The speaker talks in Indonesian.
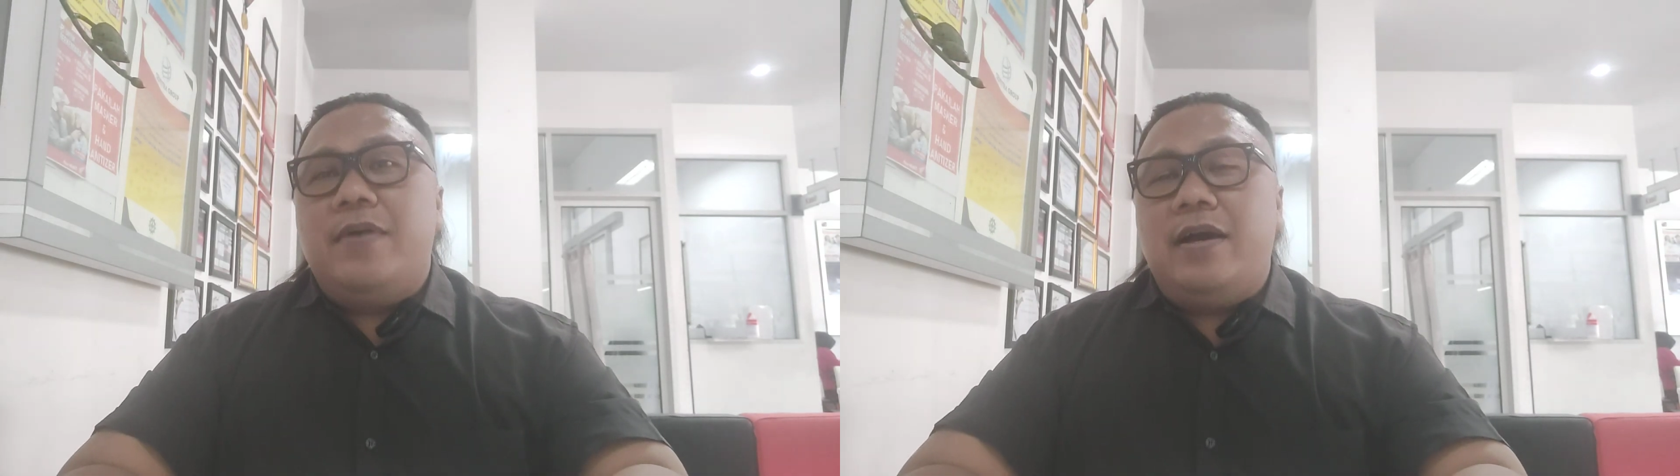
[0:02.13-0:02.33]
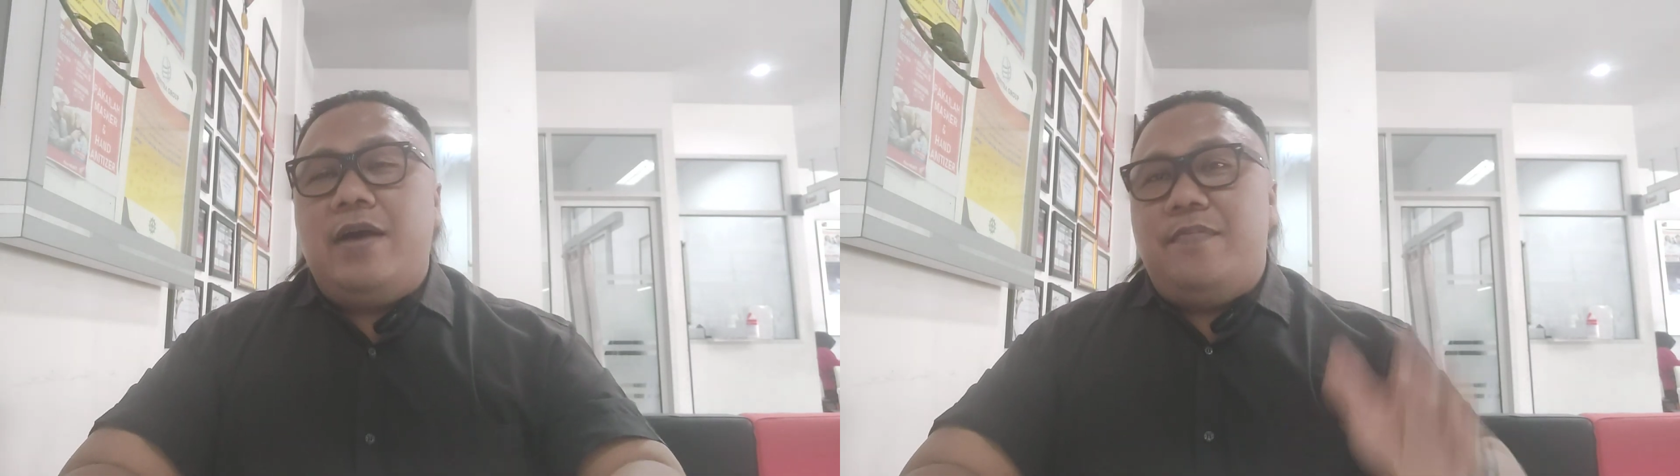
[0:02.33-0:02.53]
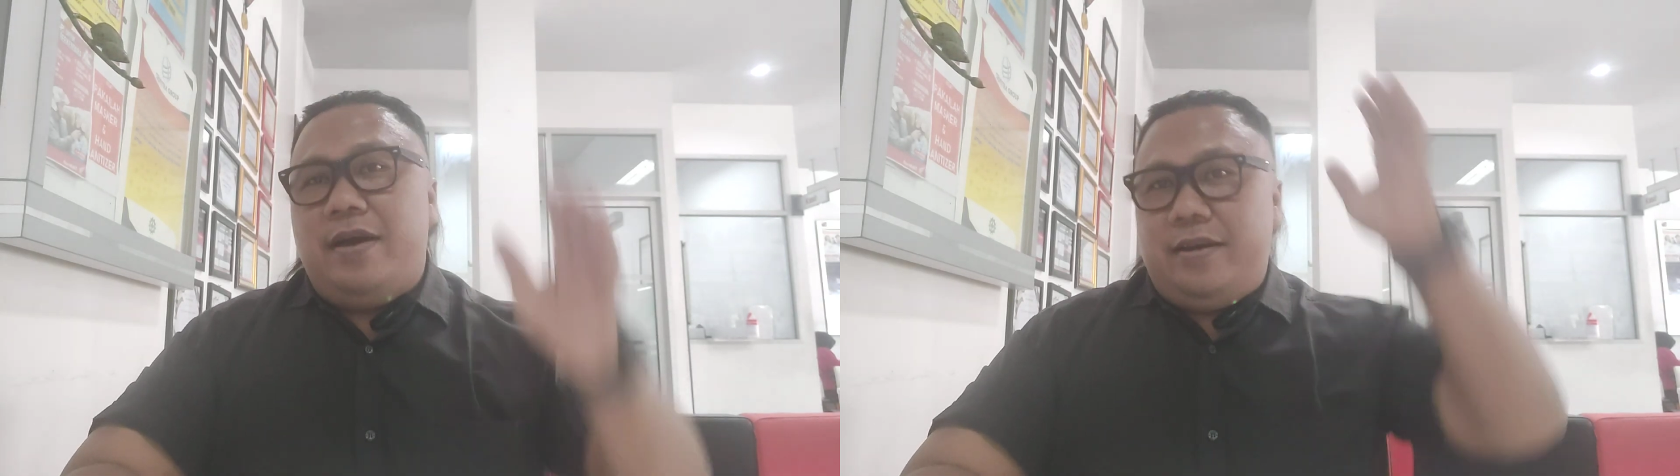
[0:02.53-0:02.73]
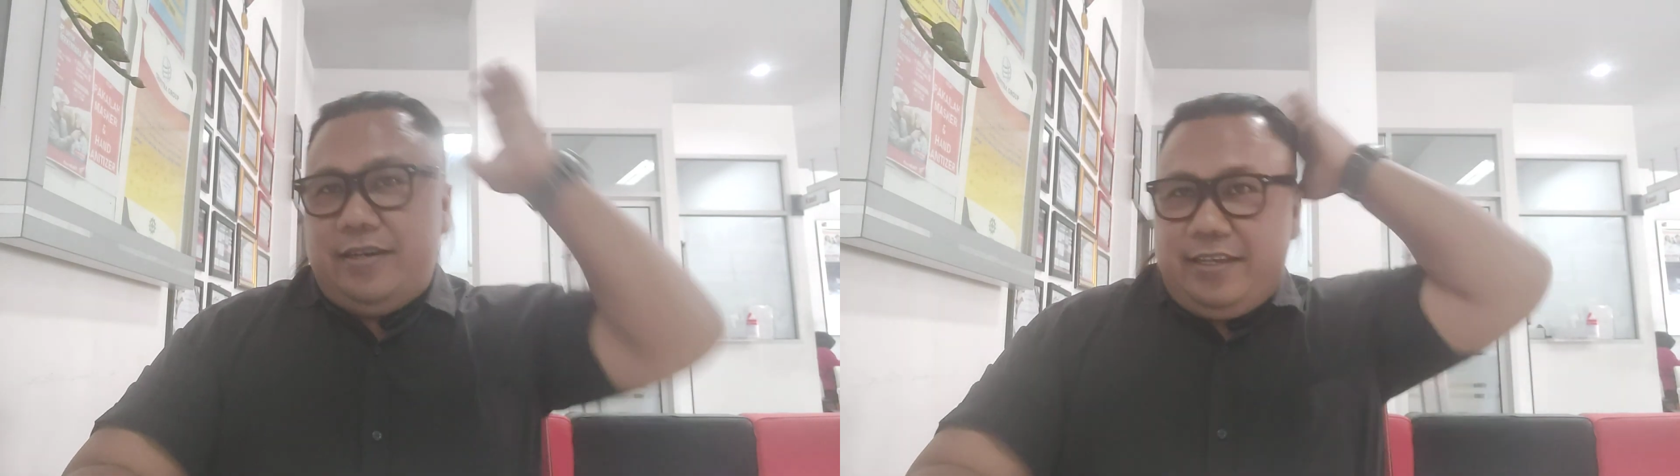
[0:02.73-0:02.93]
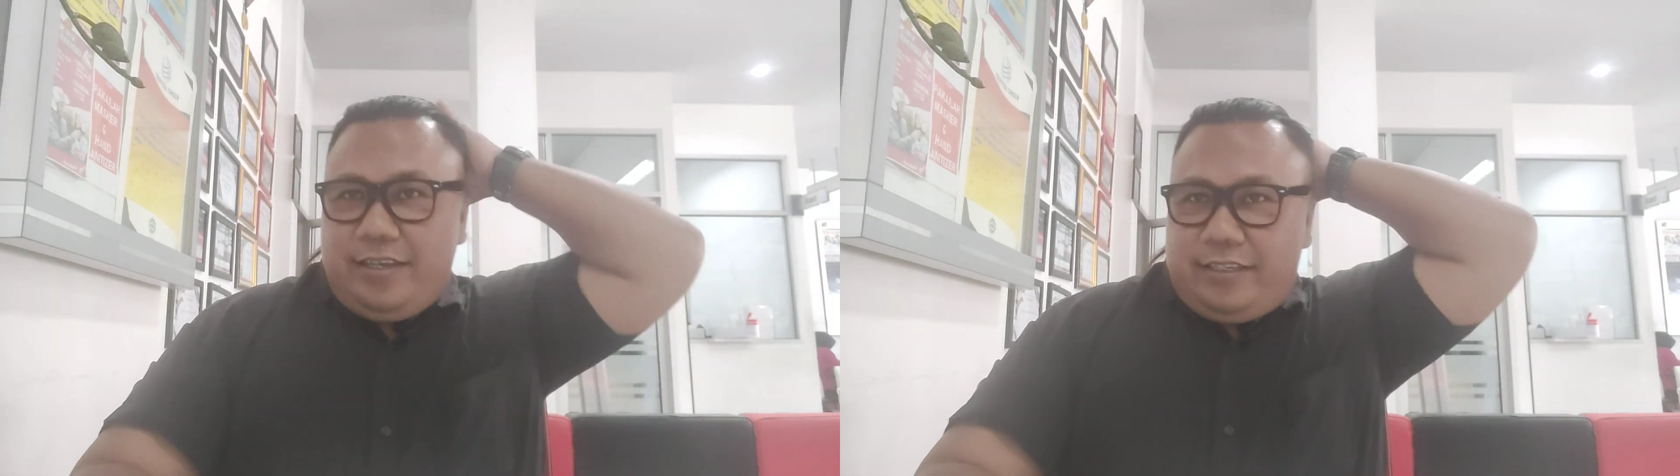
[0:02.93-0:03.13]
apa
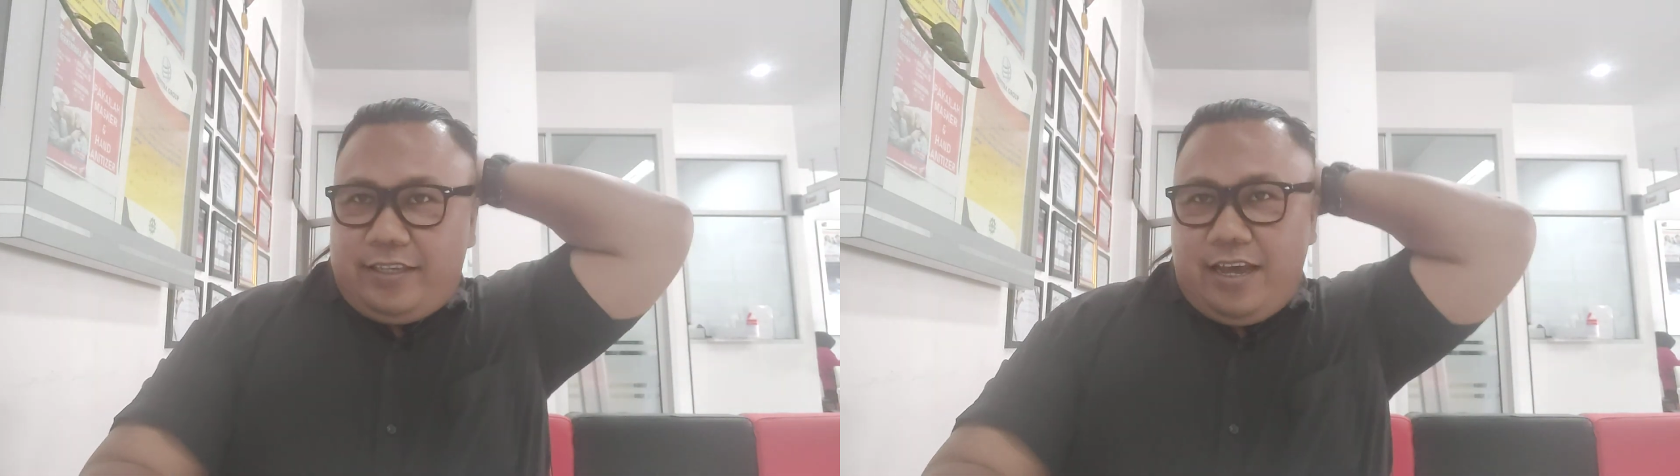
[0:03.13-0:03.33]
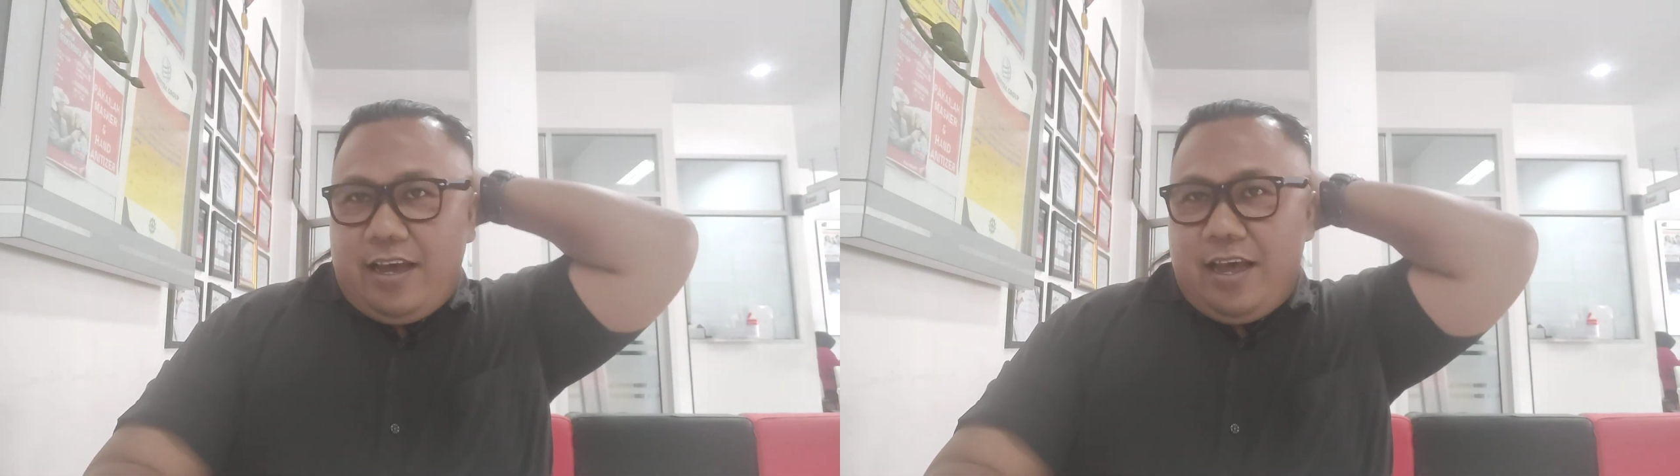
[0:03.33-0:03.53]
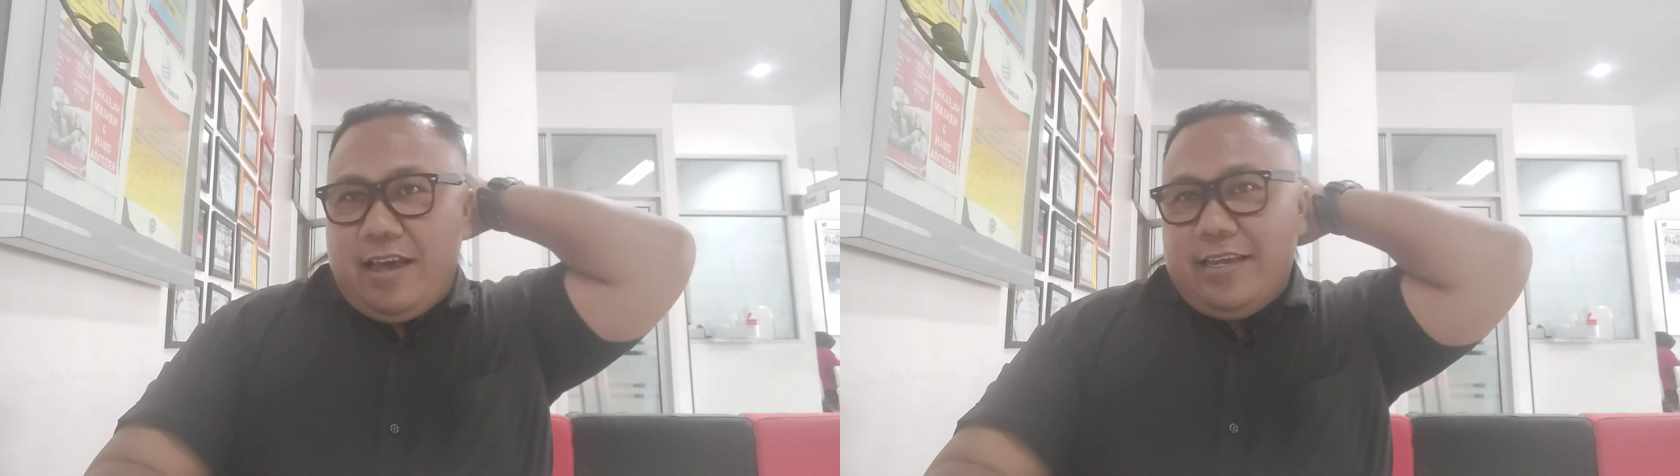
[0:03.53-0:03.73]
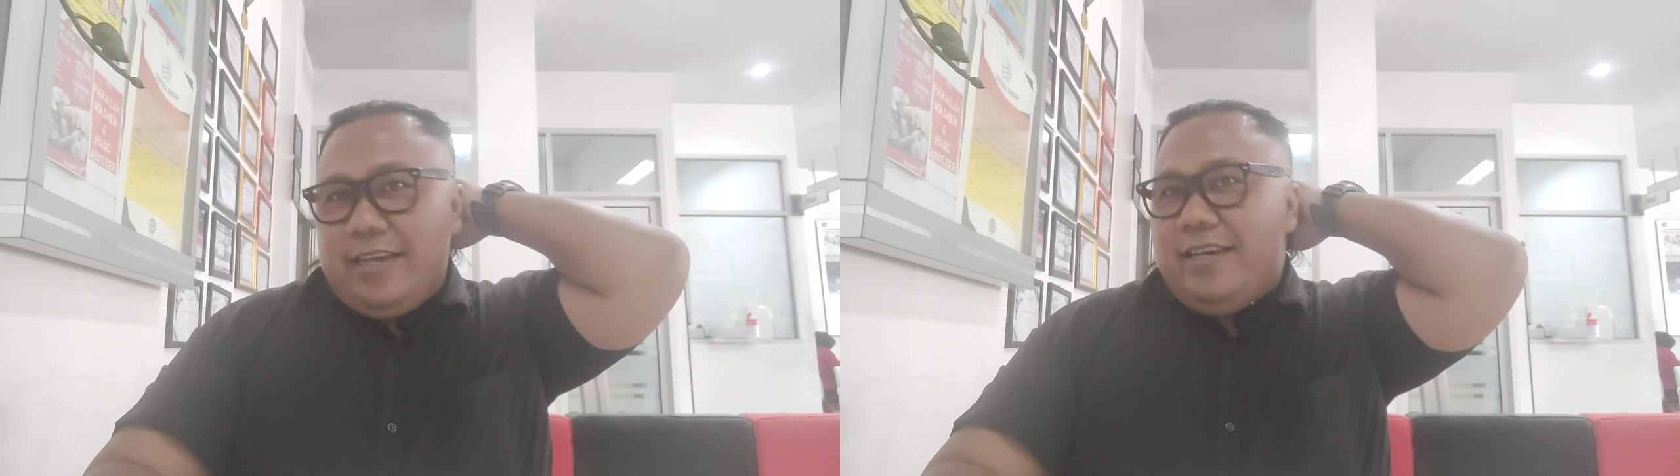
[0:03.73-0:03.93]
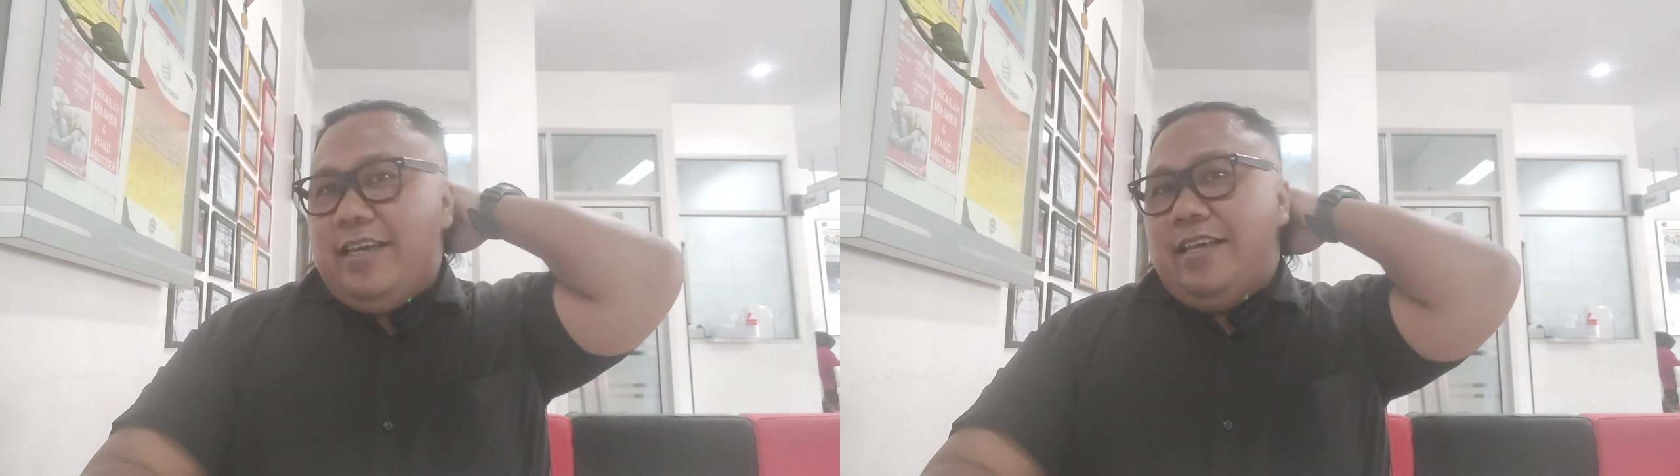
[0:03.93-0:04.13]
kabar di siang
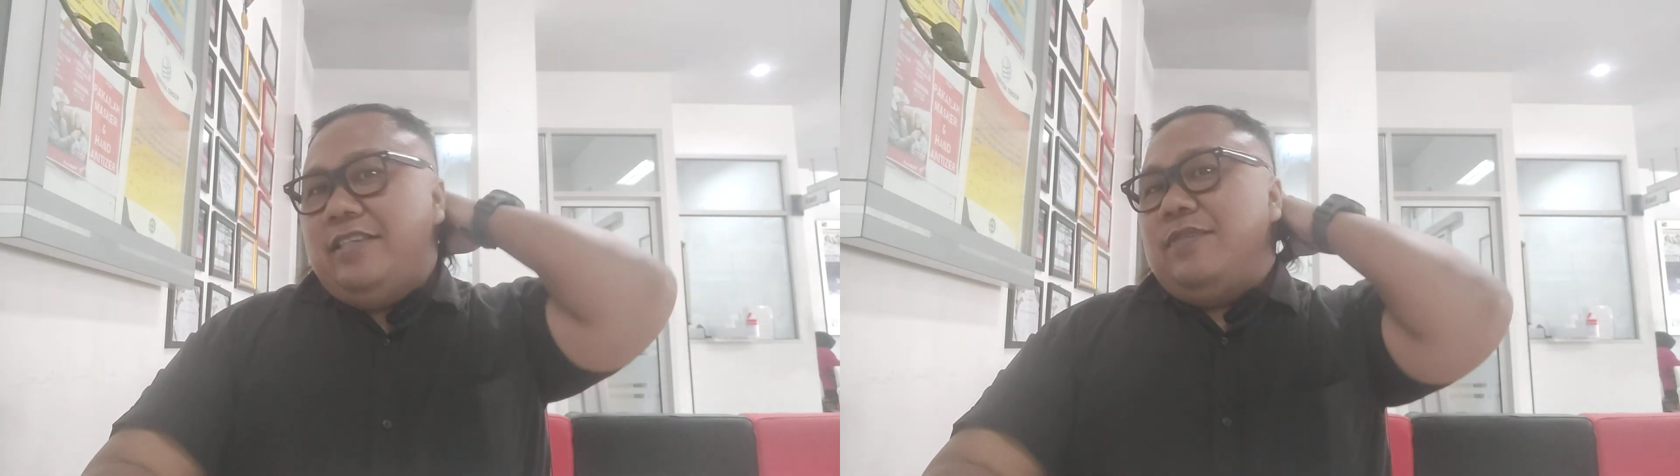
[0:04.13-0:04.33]
hari ini?